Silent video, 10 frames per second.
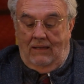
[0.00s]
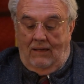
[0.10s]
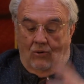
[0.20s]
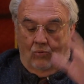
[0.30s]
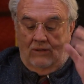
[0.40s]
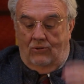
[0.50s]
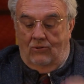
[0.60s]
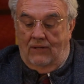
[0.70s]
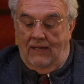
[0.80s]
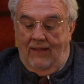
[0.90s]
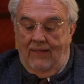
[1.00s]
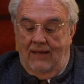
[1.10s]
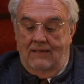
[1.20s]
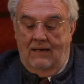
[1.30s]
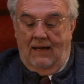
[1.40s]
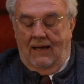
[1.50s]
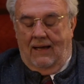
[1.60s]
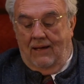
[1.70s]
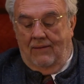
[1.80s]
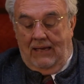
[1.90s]
de los cuentos de hadas
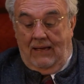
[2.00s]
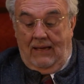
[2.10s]
a,